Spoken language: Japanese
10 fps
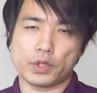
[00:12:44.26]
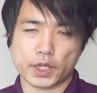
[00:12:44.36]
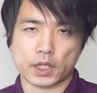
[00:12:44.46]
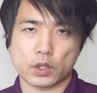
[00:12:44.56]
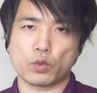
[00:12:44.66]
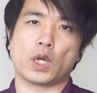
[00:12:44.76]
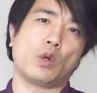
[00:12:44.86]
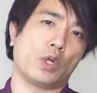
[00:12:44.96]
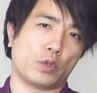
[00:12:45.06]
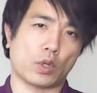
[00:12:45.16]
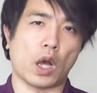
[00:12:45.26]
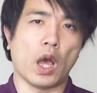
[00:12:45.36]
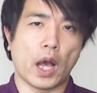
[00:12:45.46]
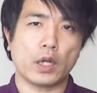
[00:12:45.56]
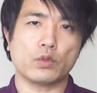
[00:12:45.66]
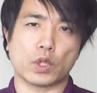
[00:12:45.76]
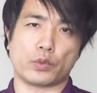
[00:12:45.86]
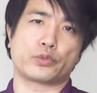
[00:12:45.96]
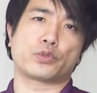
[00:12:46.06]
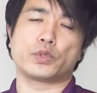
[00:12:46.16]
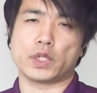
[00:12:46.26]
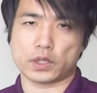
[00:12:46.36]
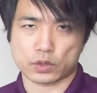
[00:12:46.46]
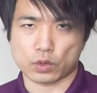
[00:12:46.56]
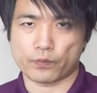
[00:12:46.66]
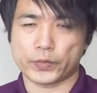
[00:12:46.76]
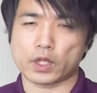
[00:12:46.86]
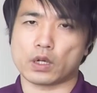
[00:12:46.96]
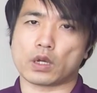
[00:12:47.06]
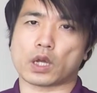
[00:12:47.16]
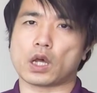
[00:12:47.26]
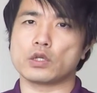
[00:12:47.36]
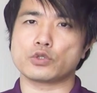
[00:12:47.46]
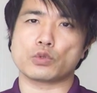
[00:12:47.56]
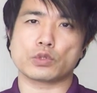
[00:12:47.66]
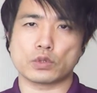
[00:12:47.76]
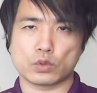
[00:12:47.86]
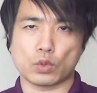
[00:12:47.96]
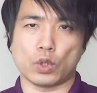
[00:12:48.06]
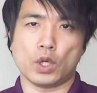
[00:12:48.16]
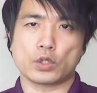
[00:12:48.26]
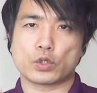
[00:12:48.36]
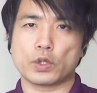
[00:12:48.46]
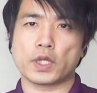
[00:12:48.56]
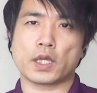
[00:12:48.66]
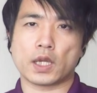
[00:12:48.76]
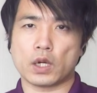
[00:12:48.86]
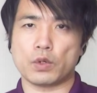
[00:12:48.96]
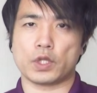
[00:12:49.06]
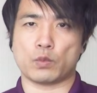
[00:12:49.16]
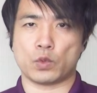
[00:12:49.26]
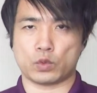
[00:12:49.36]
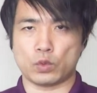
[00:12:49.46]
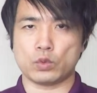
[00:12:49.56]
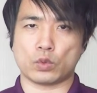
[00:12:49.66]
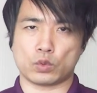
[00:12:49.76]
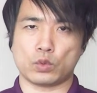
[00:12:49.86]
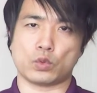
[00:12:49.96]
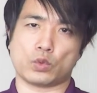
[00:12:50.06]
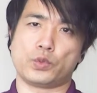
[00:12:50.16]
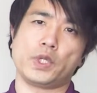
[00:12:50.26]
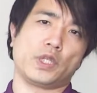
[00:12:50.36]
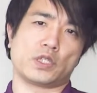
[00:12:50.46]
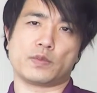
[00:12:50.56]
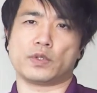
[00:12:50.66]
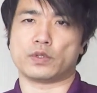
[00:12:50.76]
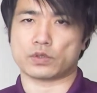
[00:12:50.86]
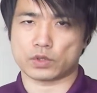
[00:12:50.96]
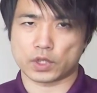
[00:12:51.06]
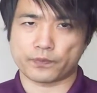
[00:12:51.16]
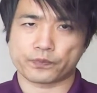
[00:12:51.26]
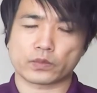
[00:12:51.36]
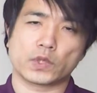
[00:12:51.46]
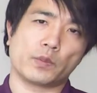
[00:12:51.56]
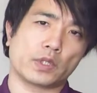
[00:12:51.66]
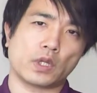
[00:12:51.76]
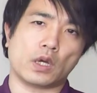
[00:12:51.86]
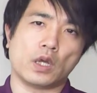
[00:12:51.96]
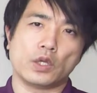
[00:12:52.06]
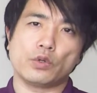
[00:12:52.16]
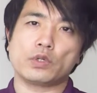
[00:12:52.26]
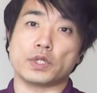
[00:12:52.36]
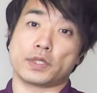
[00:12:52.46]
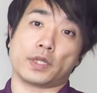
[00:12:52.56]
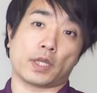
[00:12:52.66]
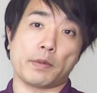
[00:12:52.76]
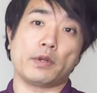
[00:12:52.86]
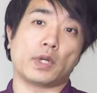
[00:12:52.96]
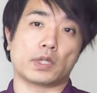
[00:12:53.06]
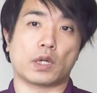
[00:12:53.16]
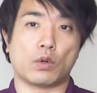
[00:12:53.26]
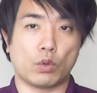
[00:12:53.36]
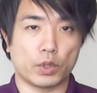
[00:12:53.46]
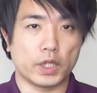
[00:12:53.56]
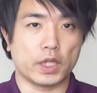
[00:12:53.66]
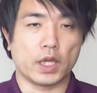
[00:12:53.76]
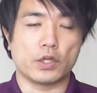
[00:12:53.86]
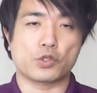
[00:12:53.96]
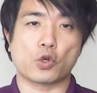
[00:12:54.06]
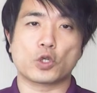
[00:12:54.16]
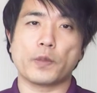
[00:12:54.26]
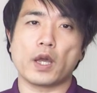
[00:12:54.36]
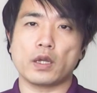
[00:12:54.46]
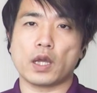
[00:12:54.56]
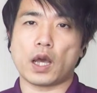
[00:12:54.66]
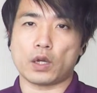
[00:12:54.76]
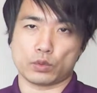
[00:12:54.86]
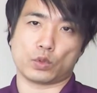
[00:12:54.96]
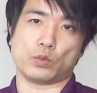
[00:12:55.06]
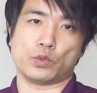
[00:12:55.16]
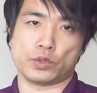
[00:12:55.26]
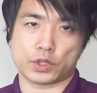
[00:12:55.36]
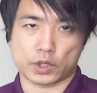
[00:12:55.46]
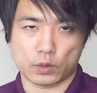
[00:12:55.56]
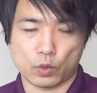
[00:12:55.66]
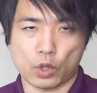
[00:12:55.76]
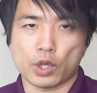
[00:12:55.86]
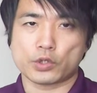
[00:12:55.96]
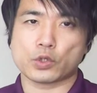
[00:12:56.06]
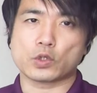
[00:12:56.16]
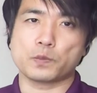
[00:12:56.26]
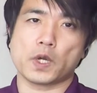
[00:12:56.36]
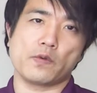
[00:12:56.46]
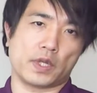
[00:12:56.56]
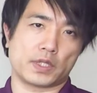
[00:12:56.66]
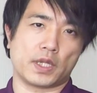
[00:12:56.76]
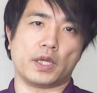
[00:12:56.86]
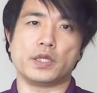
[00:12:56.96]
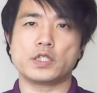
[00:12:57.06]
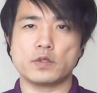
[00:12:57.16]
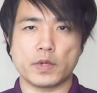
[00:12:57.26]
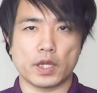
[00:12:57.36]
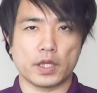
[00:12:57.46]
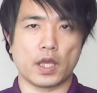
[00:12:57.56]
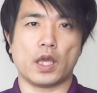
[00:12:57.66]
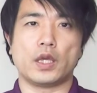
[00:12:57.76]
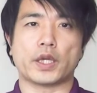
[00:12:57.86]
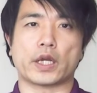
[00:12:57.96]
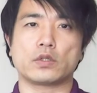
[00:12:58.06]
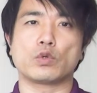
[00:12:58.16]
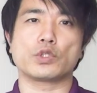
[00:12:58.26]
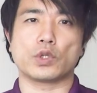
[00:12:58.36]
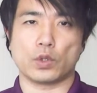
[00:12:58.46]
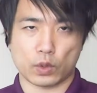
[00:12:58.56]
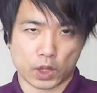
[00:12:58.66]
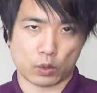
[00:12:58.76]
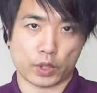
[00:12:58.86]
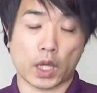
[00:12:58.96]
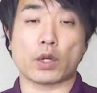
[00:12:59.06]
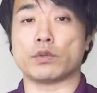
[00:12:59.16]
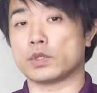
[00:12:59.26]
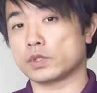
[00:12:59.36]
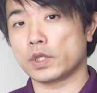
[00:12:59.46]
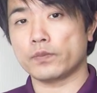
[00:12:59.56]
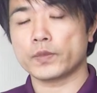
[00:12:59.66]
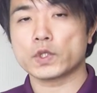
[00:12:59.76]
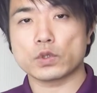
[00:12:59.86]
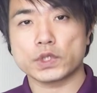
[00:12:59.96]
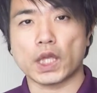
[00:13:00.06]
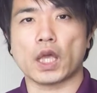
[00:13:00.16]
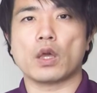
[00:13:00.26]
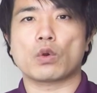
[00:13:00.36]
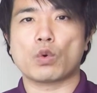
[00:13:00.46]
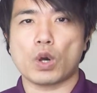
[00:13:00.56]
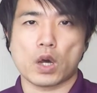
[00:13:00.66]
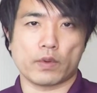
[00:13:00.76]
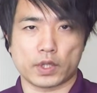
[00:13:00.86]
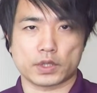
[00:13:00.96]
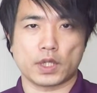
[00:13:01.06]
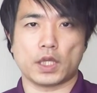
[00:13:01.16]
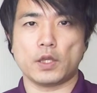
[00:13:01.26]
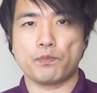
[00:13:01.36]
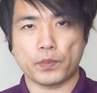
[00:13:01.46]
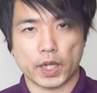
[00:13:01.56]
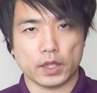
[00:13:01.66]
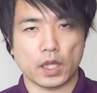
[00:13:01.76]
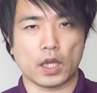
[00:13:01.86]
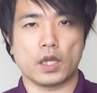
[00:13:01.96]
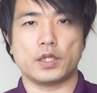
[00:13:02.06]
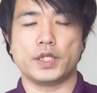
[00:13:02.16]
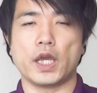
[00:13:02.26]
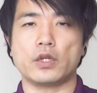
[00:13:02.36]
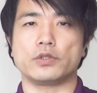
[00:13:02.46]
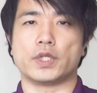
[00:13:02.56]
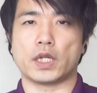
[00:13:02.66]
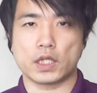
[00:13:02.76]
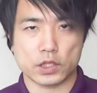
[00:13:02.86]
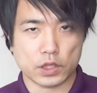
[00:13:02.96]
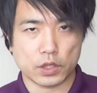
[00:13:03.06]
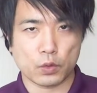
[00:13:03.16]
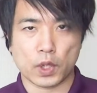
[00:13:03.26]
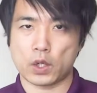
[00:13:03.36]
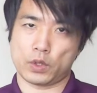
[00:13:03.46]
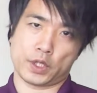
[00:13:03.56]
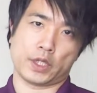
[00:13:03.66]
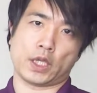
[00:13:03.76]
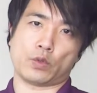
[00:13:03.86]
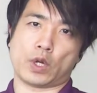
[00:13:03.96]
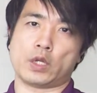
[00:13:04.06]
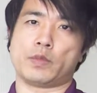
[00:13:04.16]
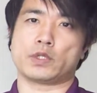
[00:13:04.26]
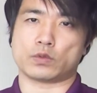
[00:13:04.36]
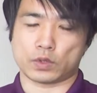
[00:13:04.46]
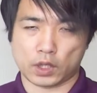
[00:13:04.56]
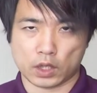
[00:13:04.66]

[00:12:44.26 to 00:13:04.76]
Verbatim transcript: ひゃくキロカロリーとかあるのが普通なんですよ。だから完食するとそれだけカロリーってもうどんどんどんどん増えてしまうんですよね。でまたよくですね食べる方が多い食パンがあると思うんですけども、食パンはですねいちまいでひゃくごじゅうキロカロリーあるんですね。そしてご飯はですねいっぱいでにひゃくななじゅうキロカロリー程度ありますの